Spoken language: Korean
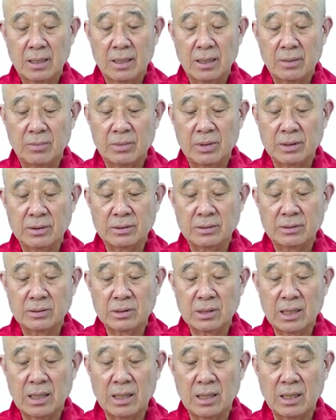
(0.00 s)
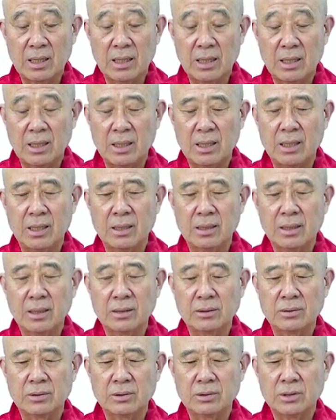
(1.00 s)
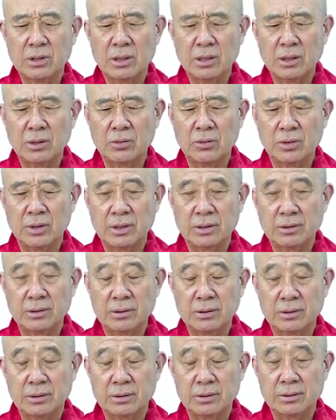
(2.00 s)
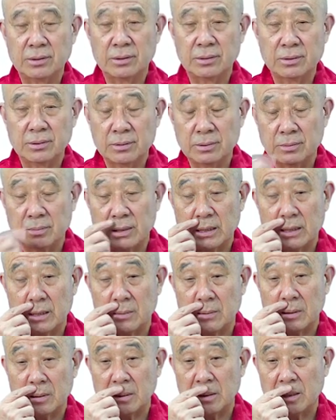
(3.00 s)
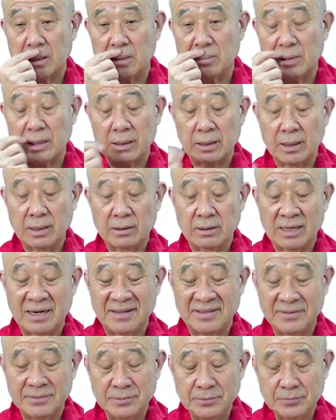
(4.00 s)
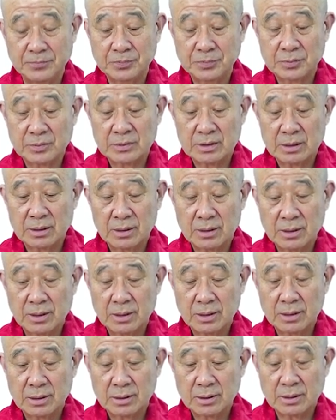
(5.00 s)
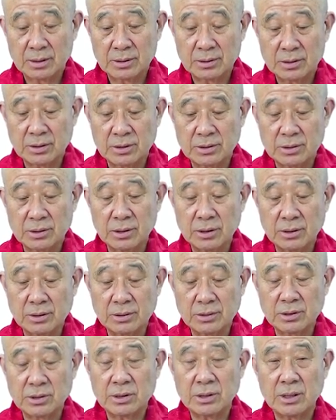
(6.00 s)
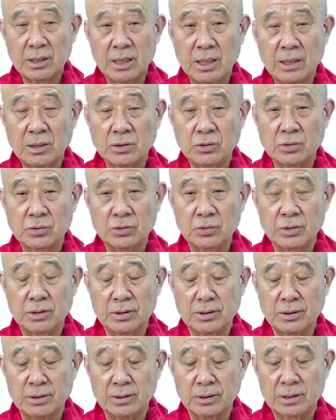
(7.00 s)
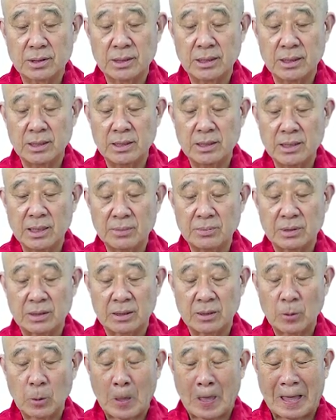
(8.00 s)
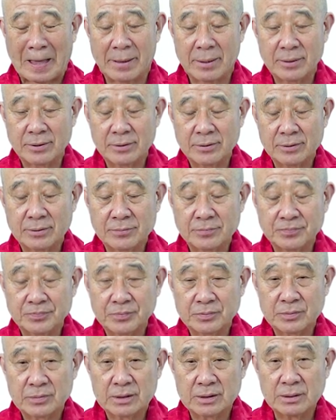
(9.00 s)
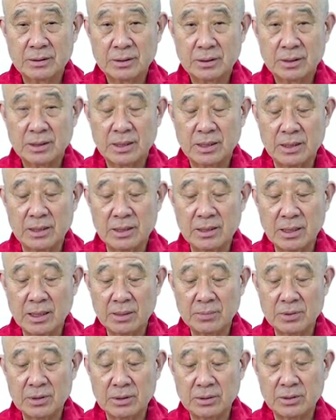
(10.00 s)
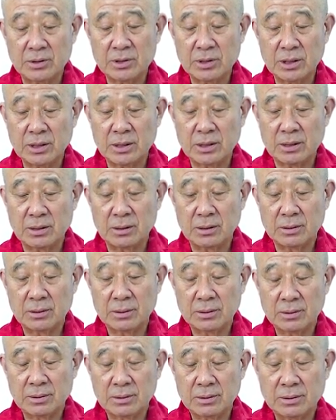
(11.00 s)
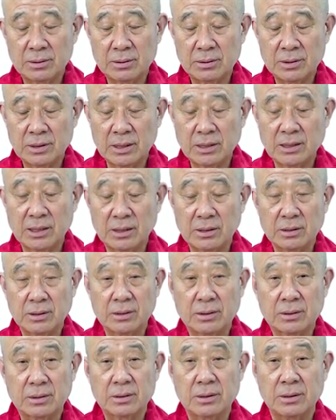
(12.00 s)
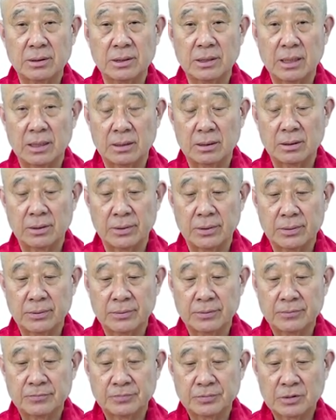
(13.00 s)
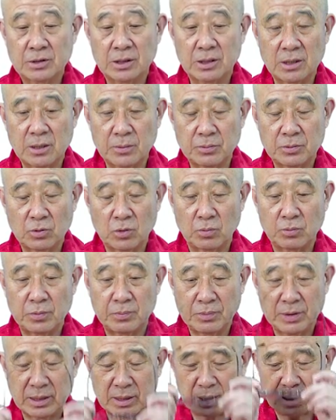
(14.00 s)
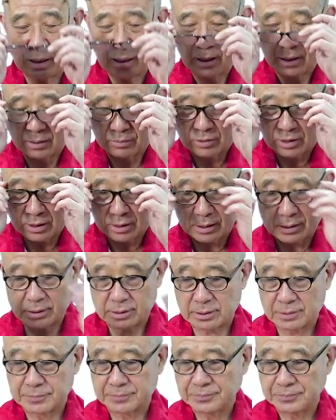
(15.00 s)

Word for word: 명상의 어떤 최고의 그 말하자면 열반 해탈 그것을 성취할 수 있는 길잡이 음? 길잡이의 책이 책이다 이거예요. 글이다 이거예요. 그렇게 높이 평가를 한 겁니다 이게 지금.